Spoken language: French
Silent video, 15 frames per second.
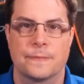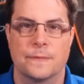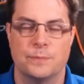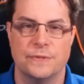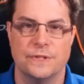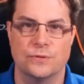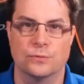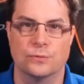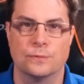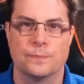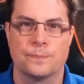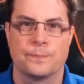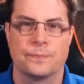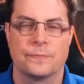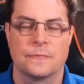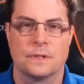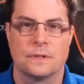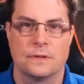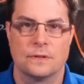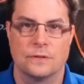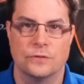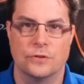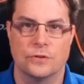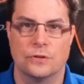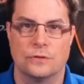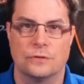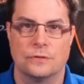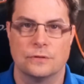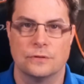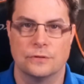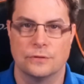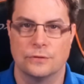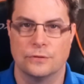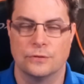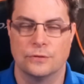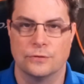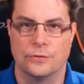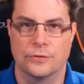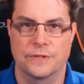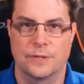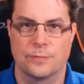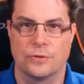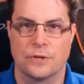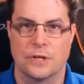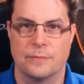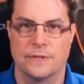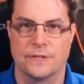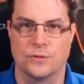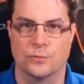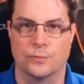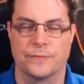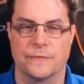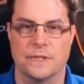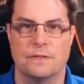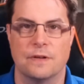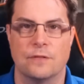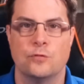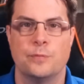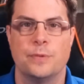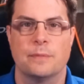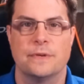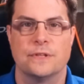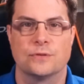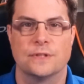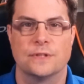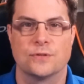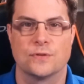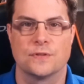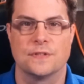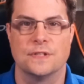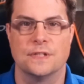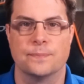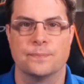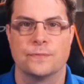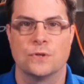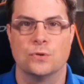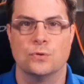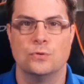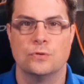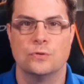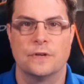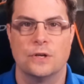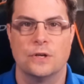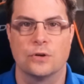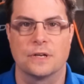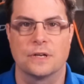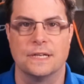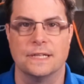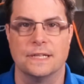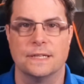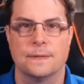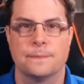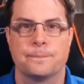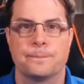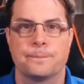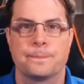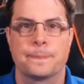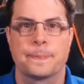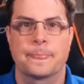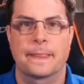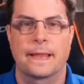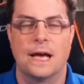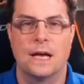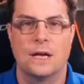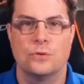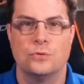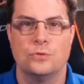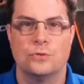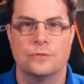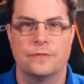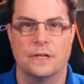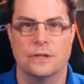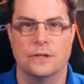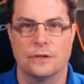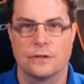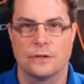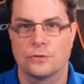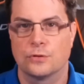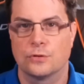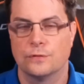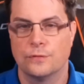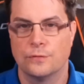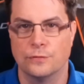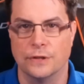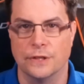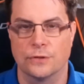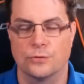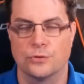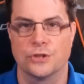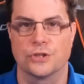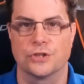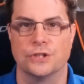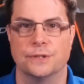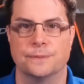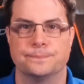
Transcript: Python dans, euh, dans sa programmation. Il va vous permettre d'associer une valeur clé à une valeur que vous voulez rechercher.